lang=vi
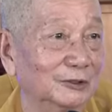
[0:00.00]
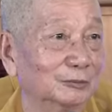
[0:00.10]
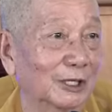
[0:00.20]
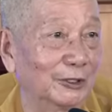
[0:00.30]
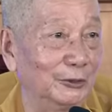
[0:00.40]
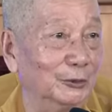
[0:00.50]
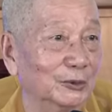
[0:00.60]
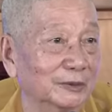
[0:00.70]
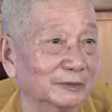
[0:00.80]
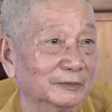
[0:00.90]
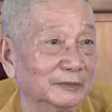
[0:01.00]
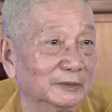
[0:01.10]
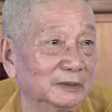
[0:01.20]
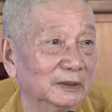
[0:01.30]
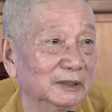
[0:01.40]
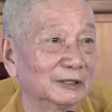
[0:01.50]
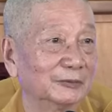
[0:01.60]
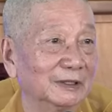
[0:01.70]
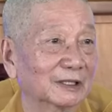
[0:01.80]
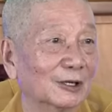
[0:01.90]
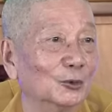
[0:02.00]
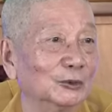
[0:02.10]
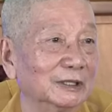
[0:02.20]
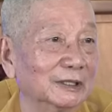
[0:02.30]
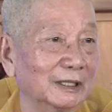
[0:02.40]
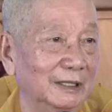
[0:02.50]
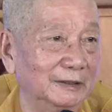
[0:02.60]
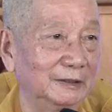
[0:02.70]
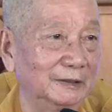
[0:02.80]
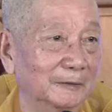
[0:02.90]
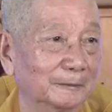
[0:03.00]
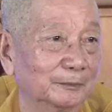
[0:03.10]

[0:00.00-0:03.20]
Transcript: và chúng ta hiểu, thì cái việc đầu tiên này là gì?